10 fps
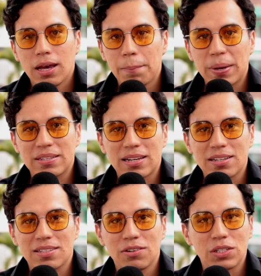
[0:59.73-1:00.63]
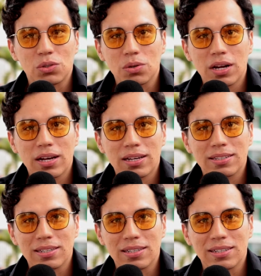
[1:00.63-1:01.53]
empezar esta aventura
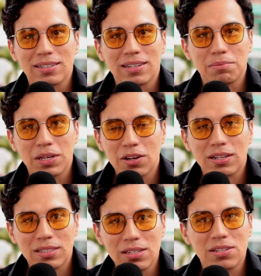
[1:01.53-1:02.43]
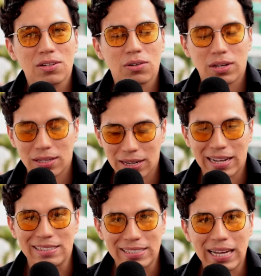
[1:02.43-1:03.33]
desde el medio artístico, de,
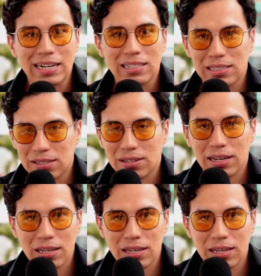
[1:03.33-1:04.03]
cantar. Inicié